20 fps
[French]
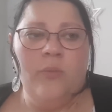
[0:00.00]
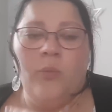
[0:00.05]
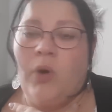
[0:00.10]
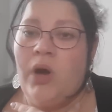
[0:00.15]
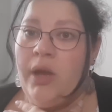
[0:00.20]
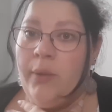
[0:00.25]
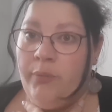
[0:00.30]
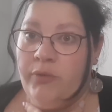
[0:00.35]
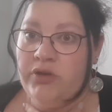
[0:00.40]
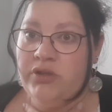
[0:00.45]

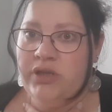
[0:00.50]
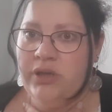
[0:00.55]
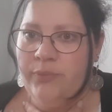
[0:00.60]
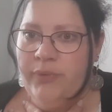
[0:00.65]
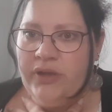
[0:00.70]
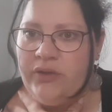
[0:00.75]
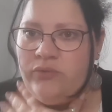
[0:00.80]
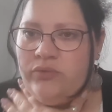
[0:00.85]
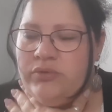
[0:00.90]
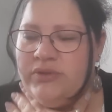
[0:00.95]
Bon, elle mange sa
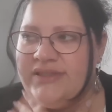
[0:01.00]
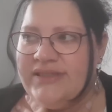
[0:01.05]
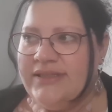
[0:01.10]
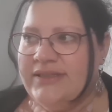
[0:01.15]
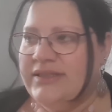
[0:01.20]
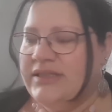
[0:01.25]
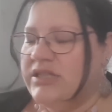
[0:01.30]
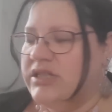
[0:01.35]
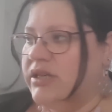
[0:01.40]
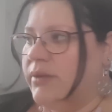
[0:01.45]
patoune,
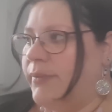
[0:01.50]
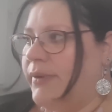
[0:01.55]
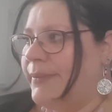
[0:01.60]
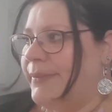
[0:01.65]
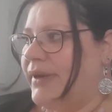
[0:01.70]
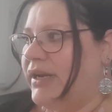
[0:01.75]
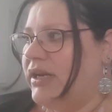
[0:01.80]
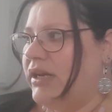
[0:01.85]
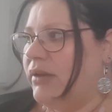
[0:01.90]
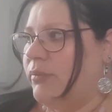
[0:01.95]
ça c'est déjà pas
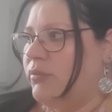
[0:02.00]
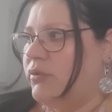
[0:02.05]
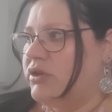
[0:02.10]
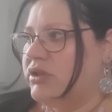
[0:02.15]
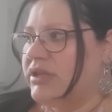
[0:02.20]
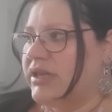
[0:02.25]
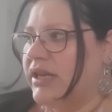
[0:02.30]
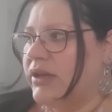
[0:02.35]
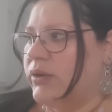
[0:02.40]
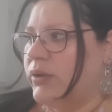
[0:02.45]
mal. Elle
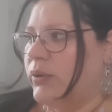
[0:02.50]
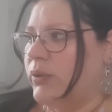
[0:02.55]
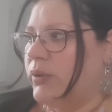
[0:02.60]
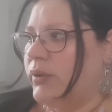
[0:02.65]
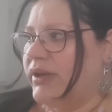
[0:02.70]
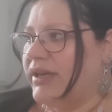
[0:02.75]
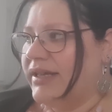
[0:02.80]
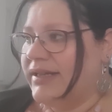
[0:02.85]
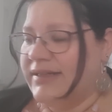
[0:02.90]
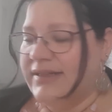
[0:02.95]
mange quelques
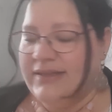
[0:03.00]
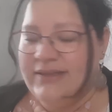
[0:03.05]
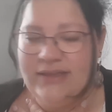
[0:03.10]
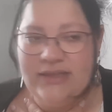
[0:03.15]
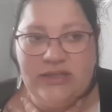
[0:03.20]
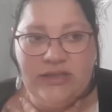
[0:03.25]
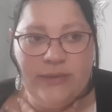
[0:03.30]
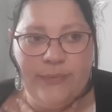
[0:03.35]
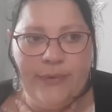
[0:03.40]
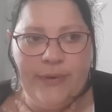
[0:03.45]
croquettes, ça
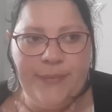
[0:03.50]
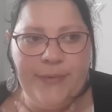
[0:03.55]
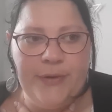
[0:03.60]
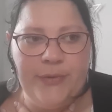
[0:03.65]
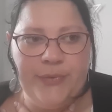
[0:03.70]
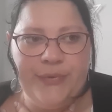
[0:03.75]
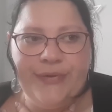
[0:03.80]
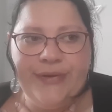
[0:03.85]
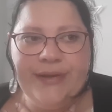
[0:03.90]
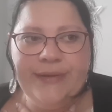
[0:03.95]
c'est déjà pas
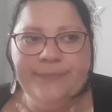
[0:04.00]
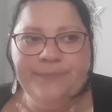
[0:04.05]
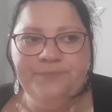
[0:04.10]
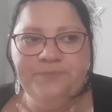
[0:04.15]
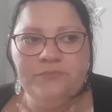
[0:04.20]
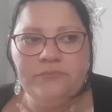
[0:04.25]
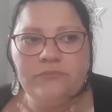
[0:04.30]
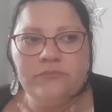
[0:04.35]
mal aussi.